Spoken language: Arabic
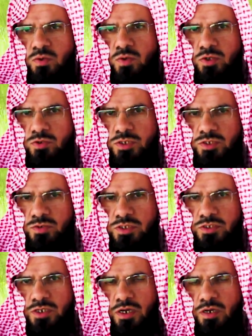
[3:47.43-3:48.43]
ويريدون
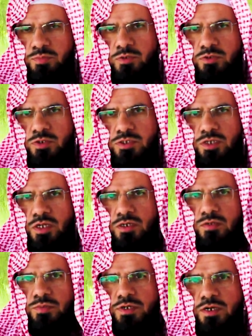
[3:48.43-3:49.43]
التعبد
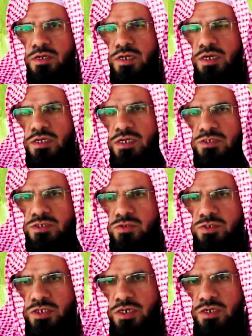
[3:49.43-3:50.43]
والتقرب إلى الله عز
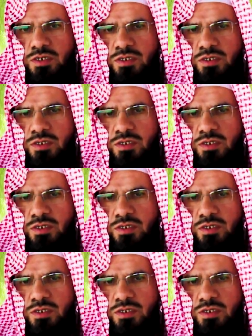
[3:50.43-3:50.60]
وجل